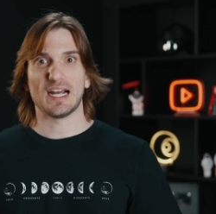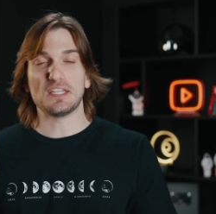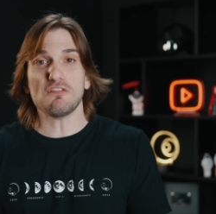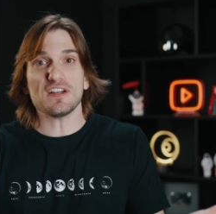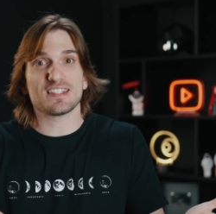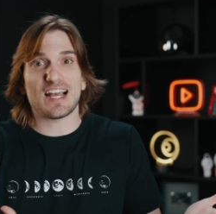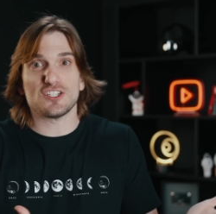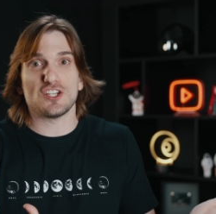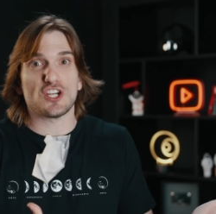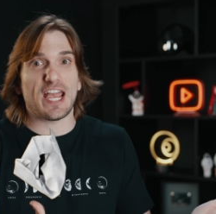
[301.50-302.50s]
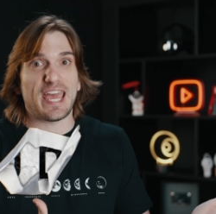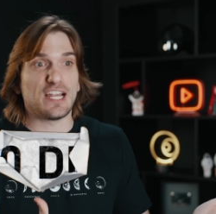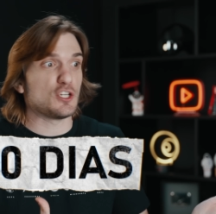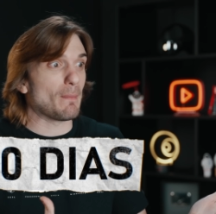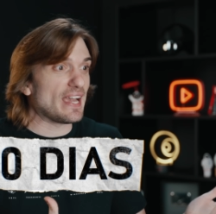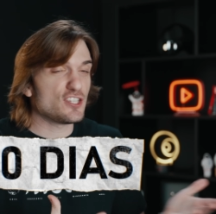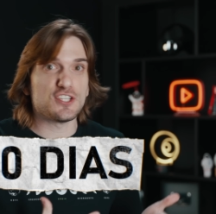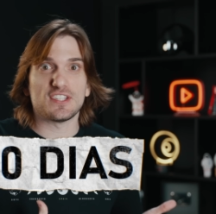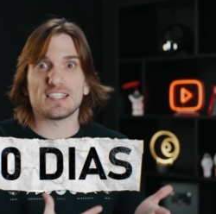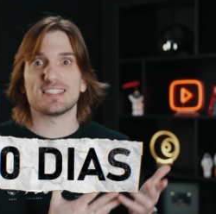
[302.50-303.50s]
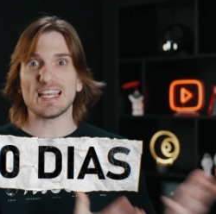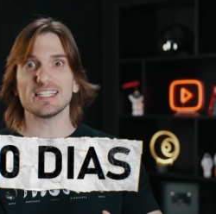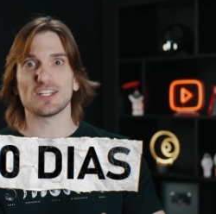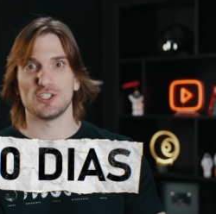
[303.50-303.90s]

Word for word: A defasagem já era de mais de 60